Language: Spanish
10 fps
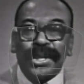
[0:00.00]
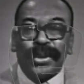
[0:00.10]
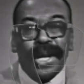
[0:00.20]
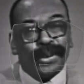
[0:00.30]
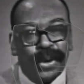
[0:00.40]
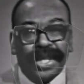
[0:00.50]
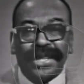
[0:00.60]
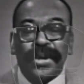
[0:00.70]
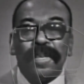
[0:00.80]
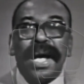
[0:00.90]
Soto, el autor
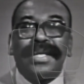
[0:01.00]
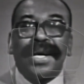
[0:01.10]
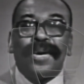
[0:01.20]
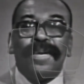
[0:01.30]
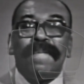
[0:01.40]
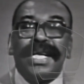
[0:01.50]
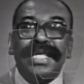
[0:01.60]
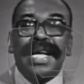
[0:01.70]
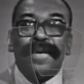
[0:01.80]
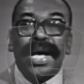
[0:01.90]
del Toro Mata, con
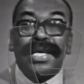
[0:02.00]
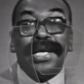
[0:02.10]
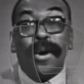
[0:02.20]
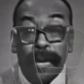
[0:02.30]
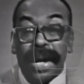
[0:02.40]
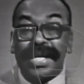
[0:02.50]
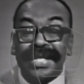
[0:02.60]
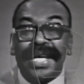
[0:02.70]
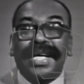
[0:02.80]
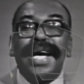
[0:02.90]
Marina Lavalle o
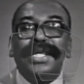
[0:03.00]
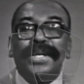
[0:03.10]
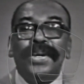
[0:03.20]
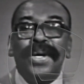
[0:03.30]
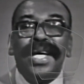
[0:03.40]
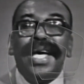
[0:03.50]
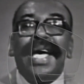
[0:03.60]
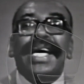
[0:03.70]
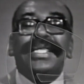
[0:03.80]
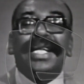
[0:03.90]
Marina y Caitro,
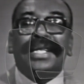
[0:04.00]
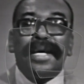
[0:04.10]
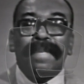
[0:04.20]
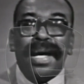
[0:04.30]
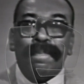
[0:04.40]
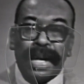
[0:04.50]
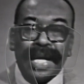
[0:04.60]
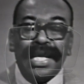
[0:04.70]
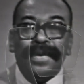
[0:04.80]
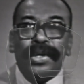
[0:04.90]
en este tema
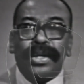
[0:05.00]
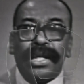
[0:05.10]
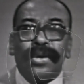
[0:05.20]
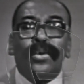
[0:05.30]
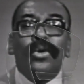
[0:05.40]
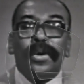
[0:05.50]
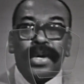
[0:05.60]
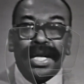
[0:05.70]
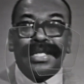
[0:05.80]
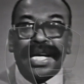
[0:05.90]
panalivio de don Julio
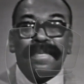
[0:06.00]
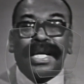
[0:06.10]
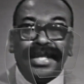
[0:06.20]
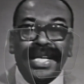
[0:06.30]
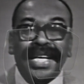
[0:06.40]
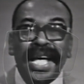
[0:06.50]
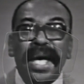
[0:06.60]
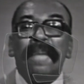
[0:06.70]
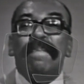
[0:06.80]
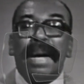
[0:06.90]
Morales San Martín,
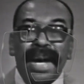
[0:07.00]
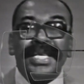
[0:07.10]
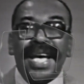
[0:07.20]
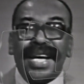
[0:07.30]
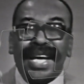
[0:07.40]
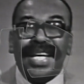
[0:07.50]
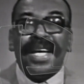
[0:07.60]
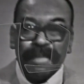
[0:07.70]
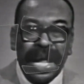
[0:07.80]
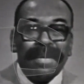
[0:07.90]
Mamañangue.
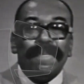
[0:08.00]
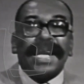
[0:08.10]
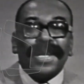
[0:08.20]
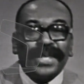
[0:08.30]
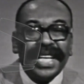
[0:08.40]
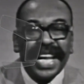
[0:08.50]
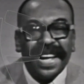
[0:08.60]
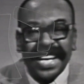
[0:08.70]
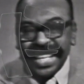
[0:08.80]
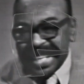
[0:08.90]
Palmas para Lucila
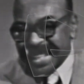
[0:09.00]
Lavalle.